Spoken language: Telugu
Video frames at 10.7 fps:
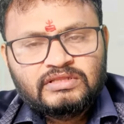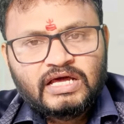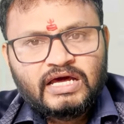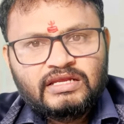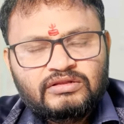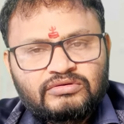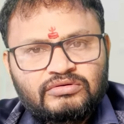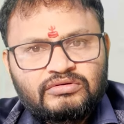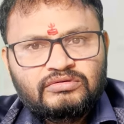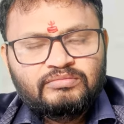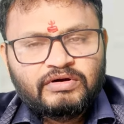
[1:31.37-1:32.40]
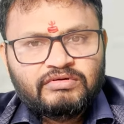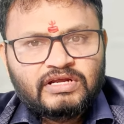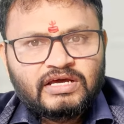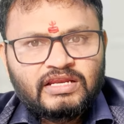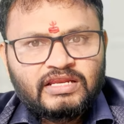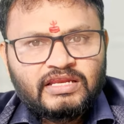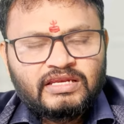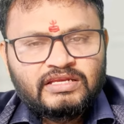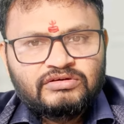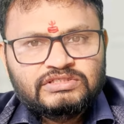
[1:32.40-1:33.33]
దానికి తోడు పవన్ కళ్యాణ్
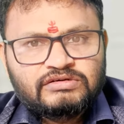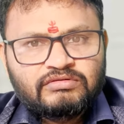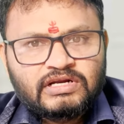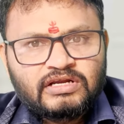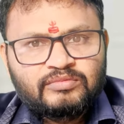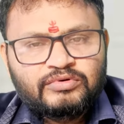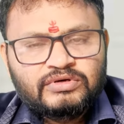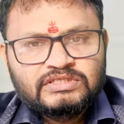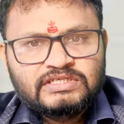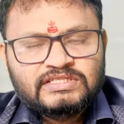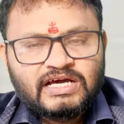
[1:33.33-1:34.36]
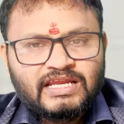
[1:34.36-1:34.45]
ఎన్ని నియోజకవర్గాలు పోటీ చేస్తే